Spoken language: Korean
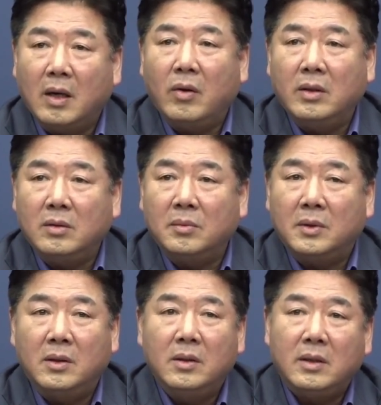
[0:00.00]
라고 하는
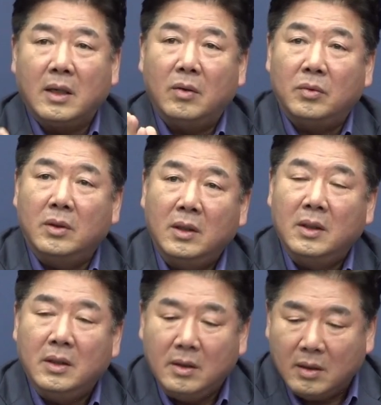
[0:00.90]
점을 제가 오늘
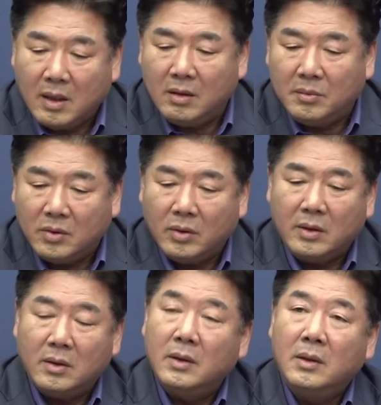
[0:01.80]
칼럼을
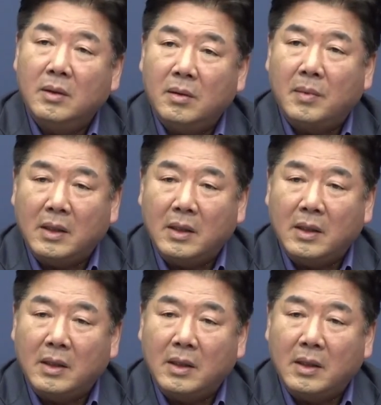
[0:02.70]
통해서 어,